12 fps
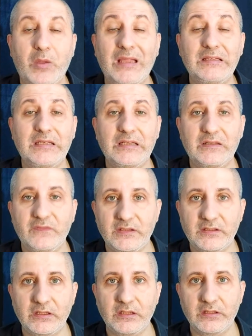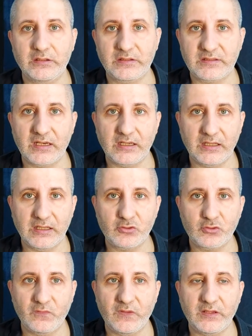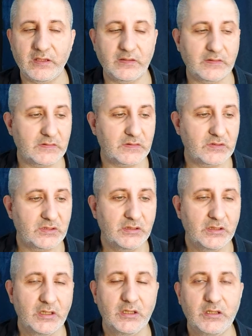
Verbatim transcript: pay teklif etti Galatasaray Gerson Fernandez için.